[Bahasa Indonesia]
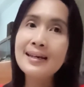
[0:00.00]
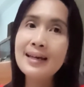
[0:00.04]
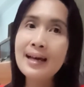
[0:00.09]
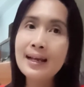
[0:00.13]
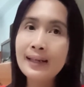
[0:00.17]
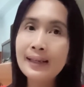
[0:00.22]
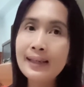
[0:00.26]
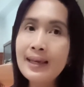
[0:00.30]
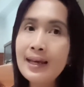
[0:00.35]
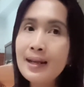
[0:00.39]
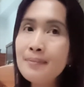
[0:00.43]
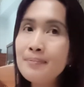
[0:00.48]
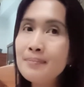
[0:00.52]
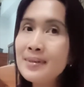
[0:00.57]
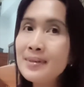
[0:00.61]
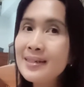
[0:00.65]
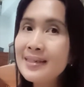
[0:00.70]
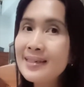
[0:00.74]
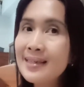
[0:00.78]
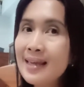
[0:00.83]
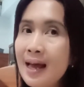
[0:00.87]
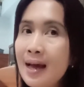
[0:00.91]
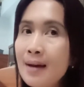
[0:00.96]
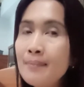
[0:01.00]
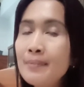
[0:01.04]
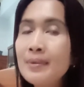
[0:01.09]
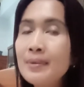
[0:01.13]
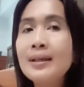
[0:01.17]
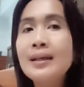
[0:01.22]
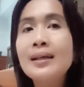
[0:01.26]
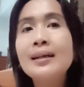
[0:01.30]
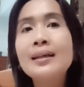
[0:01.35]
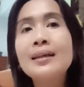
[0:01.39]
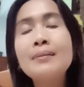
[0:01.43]
kalian bisa
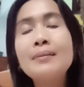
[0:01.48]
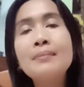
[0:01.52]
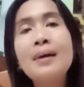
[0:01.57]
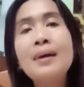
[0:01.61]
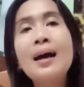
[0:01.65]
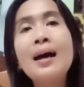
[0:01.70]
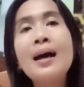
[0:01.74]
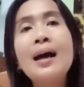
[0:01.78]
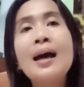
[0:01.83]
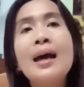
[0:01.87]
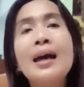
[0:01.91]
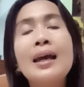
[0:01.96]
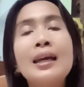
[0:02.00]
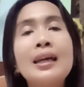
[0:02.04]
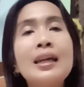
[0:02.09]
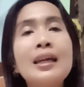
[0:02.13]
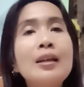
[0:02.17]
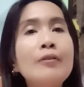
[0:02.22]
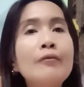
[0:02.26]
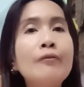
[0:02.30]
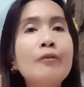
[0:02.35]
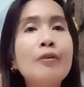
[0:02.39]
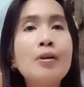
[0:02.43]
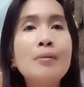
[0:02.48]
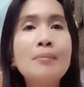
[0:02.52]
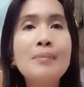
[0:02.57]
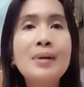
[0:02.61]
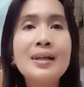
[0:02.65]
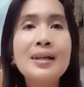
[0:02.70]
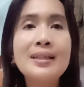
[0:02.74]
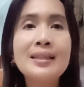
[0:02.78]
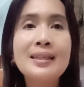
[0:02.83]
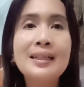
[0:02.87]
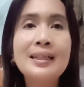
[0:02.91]
menerima
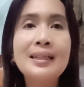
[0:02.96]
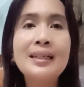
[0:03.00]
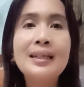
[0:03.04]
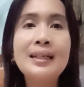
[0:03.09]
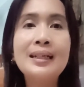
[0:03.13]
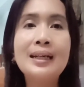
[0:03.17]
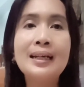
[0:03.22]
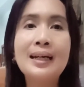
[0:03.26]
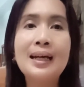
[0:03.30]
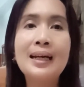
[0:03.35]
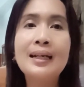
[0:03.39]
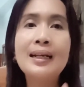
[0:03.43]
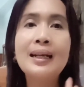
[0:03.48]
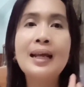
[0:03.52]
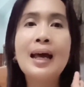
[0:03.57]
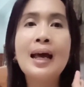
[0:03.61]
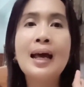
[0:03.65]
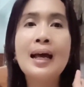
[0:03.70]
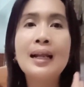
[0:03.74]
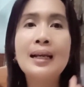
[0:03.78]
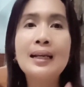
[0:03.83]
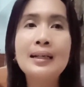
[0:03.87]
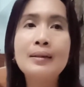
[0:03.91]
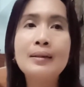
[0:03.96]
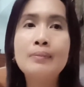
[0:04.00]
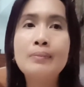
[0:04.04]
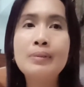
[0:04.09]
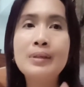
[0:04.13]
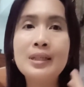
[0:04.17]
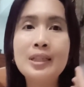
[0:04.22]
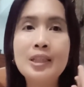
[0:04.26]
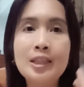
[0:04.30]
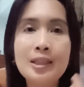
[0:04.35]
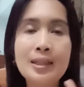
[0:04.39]
informasi ini dengan
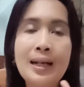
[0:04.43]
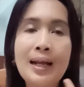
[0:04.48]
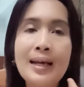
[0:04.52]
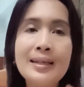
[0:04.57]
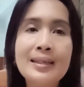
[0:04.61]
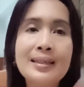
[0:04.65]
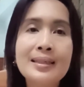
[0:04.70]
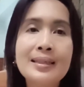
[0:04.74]
lebih jelas.